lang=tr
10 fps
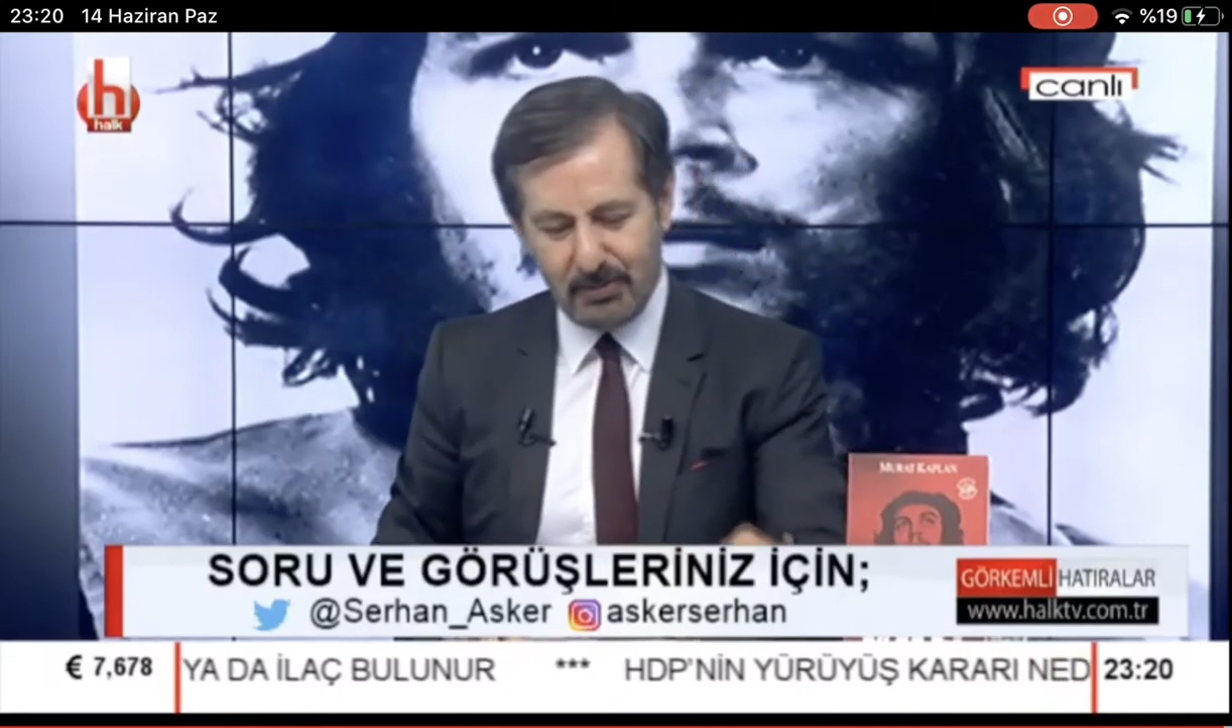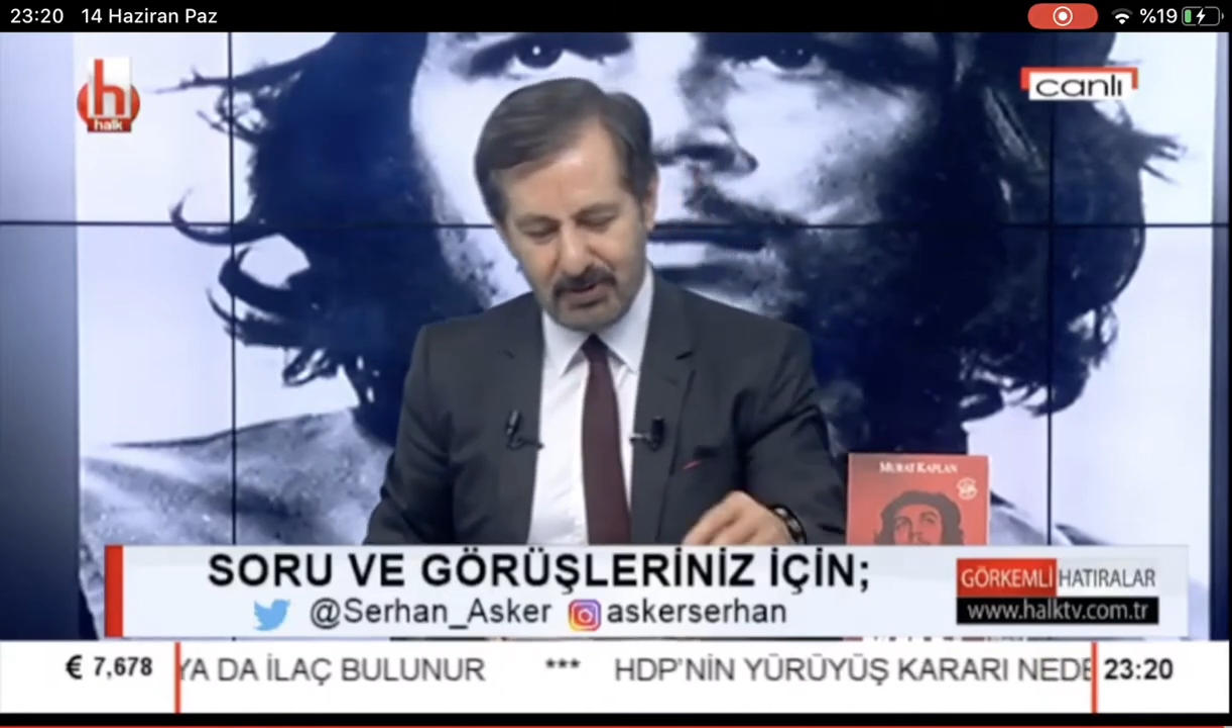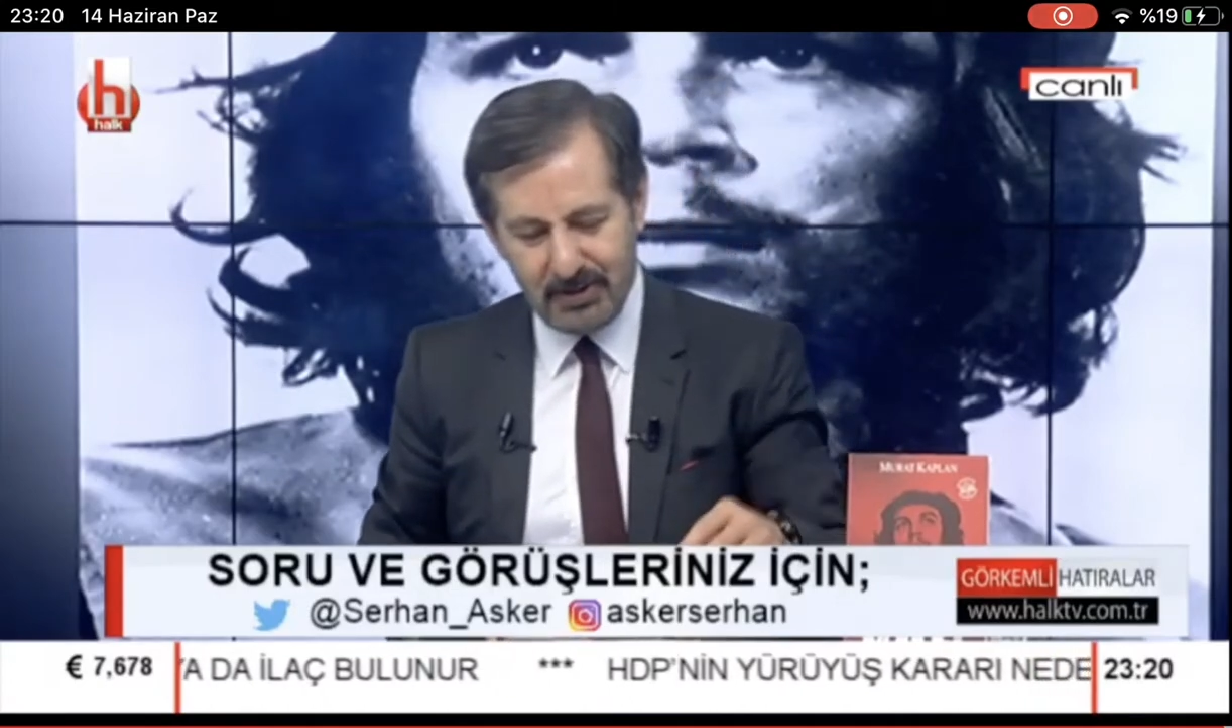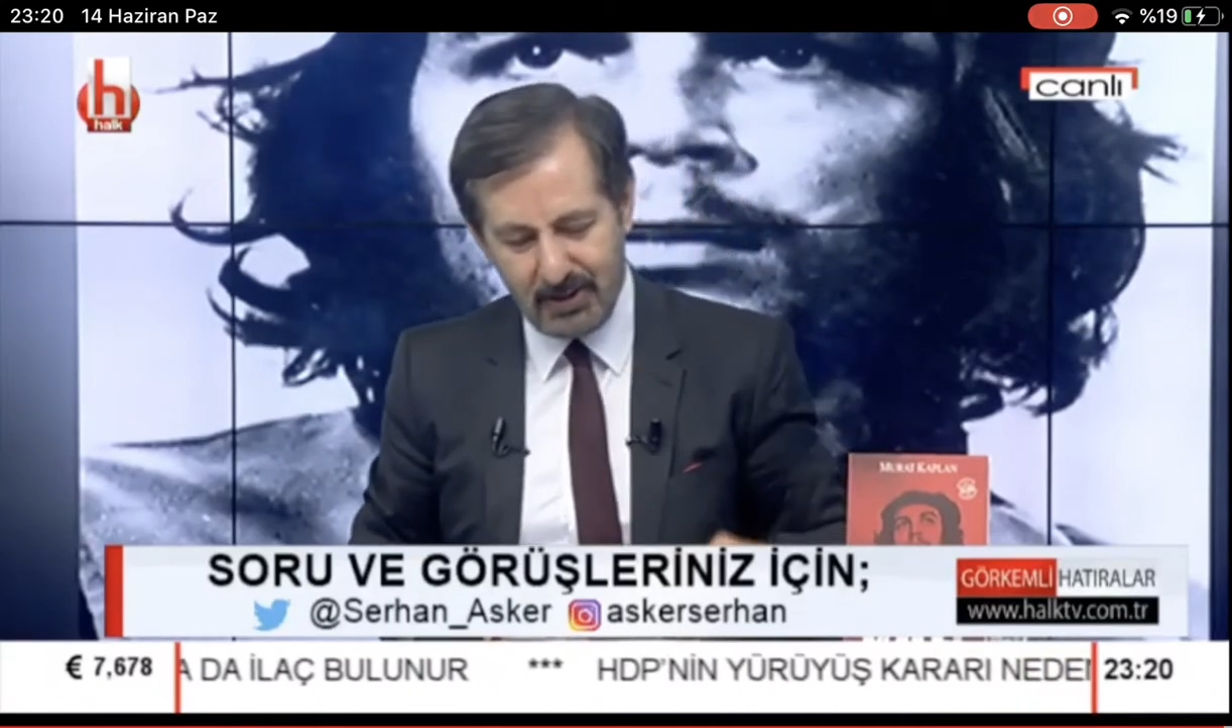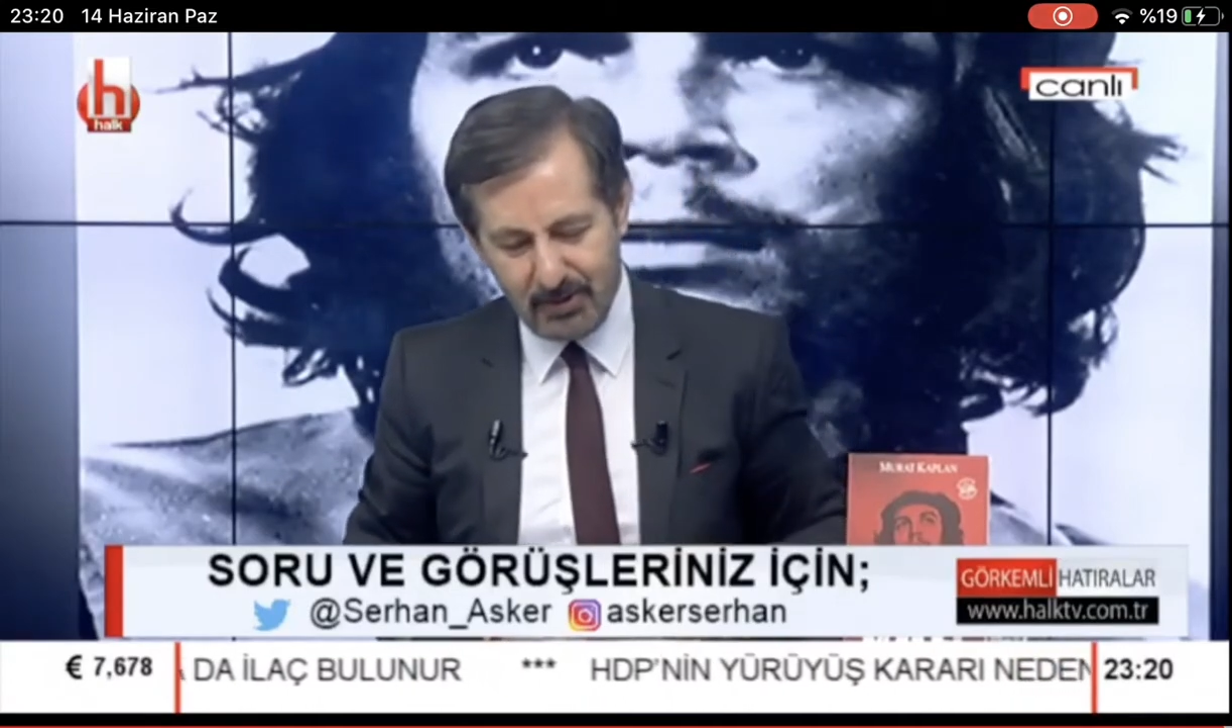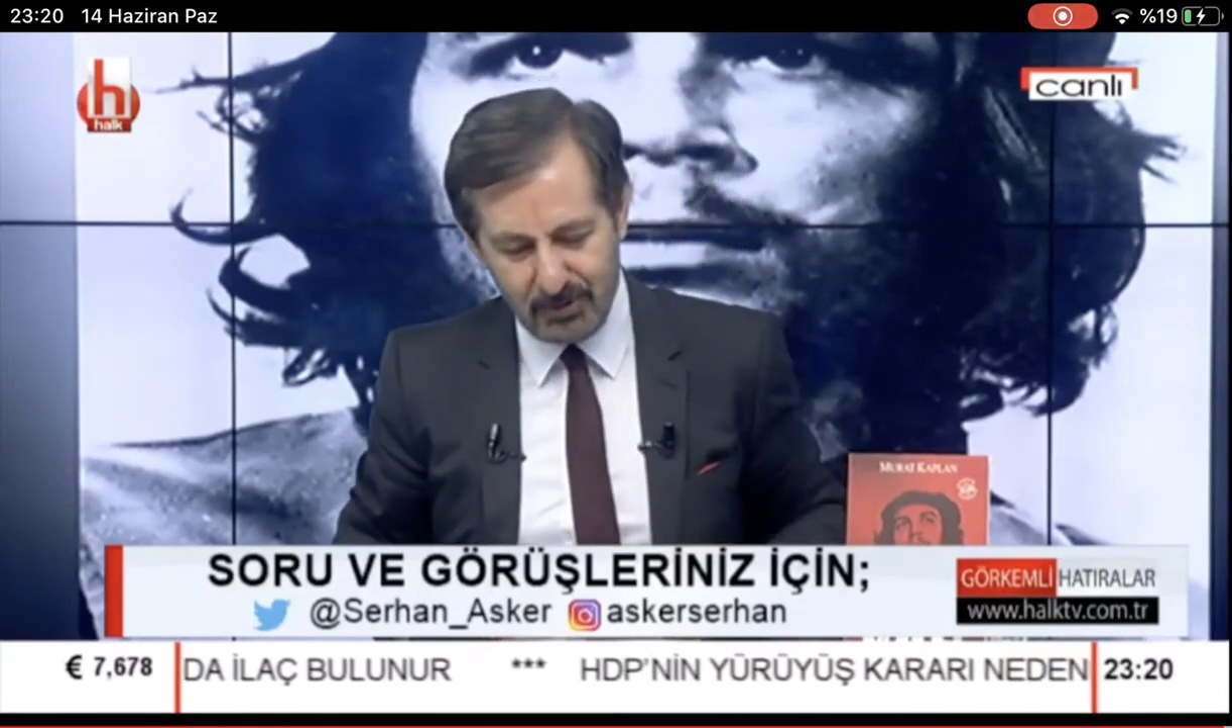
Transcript: bizlerle